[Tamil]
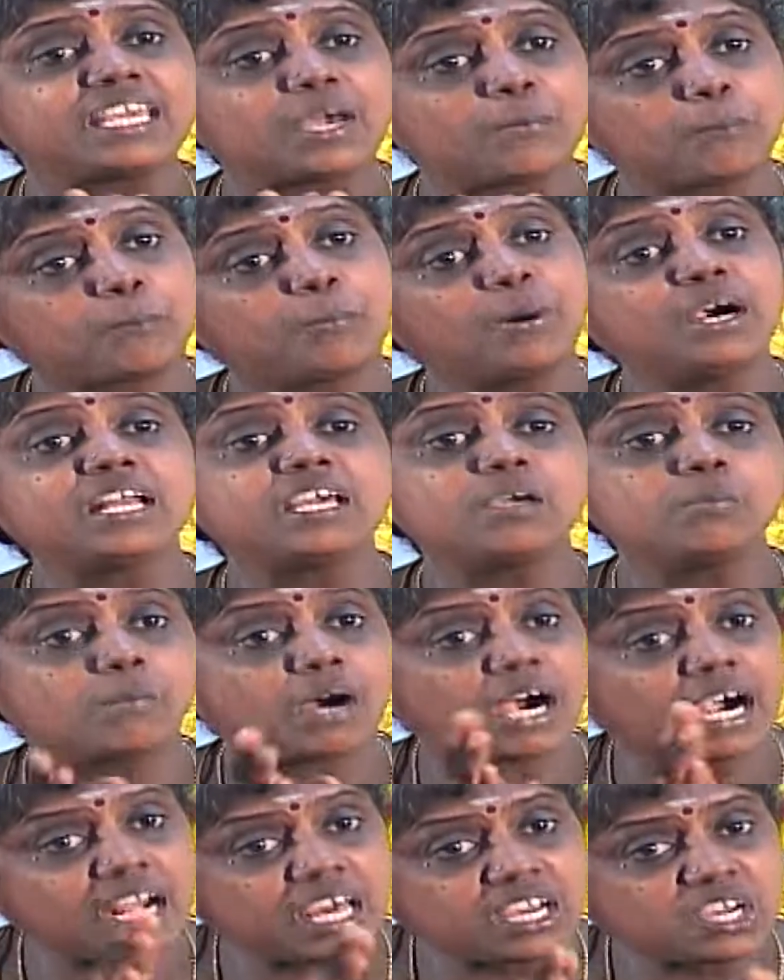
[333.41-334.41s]
எப்படி
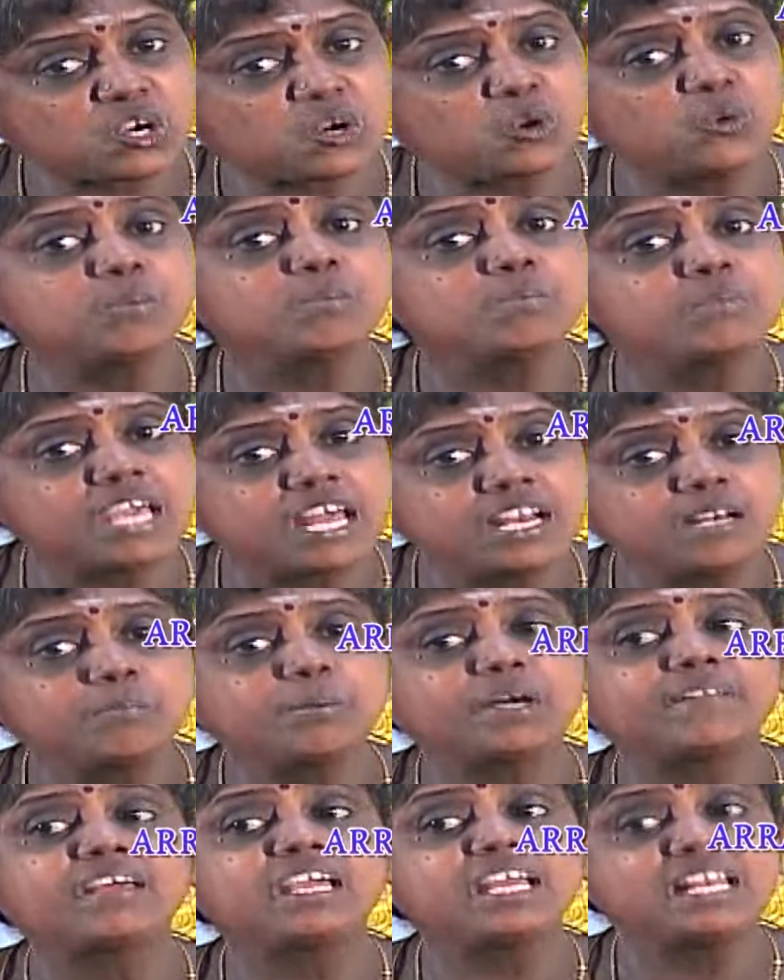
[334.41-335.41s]
மணக்கும்
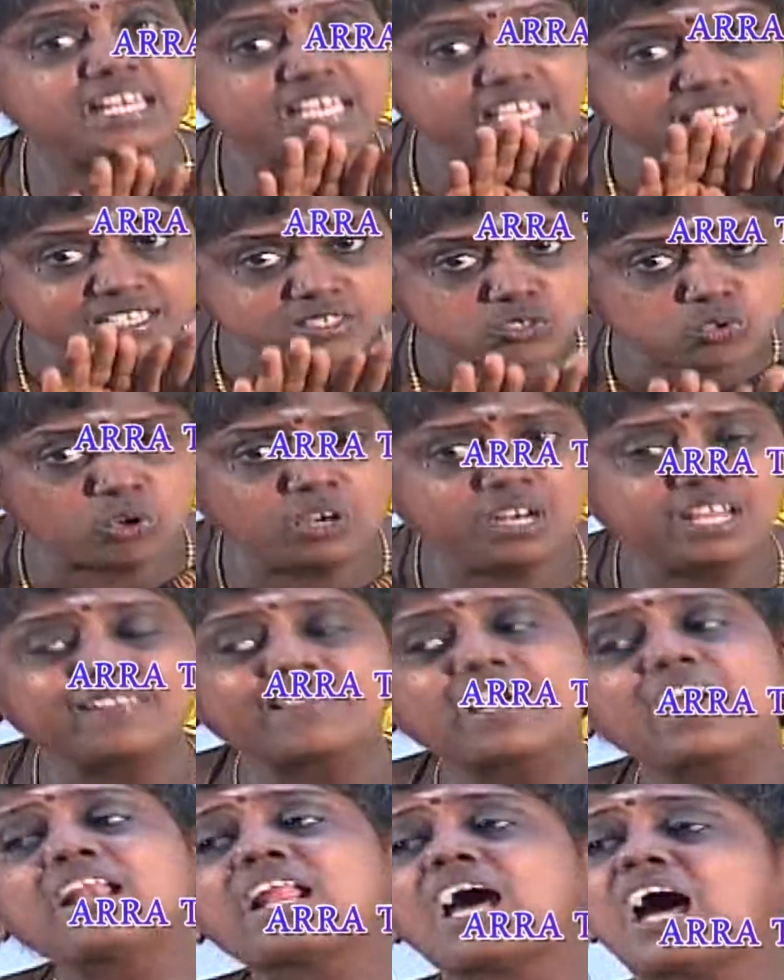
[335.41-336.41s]
என்பதை நீ சொல்லி
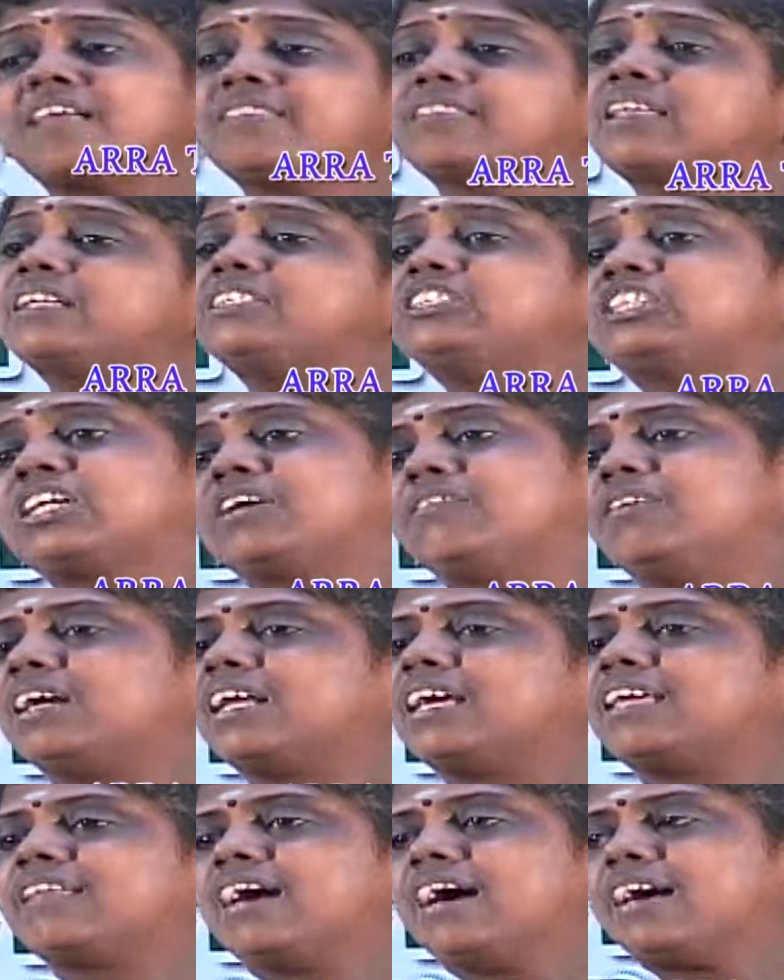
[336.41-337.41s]
தான் நான் தெரிஞ்சுக்க
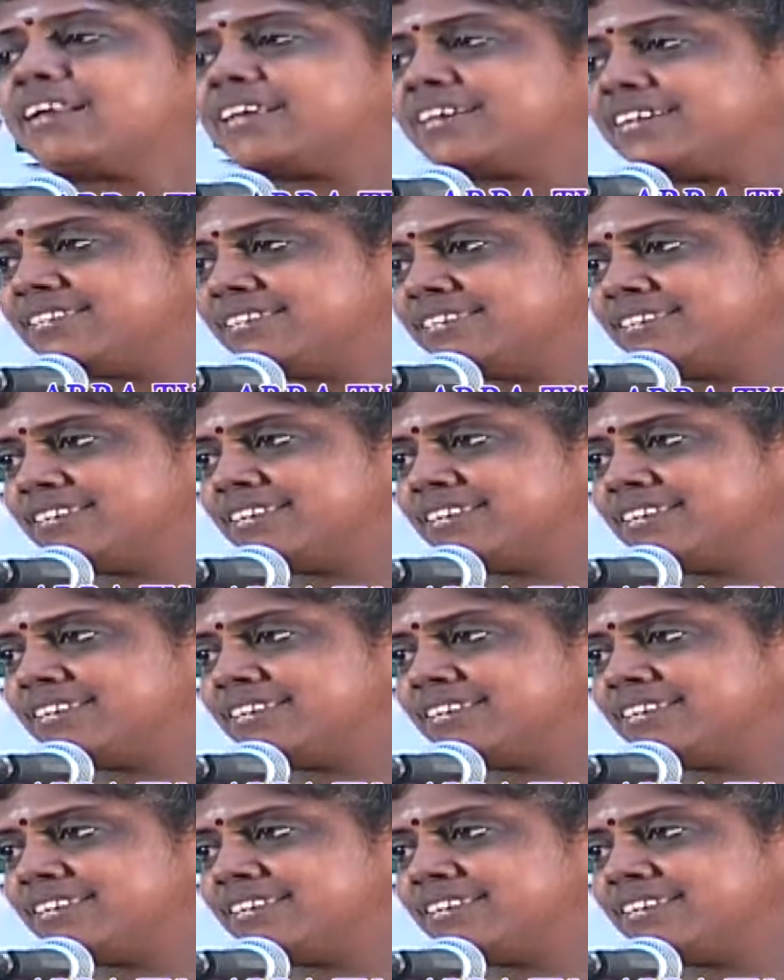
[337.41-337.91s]
வேண்டியதாக இருக்கு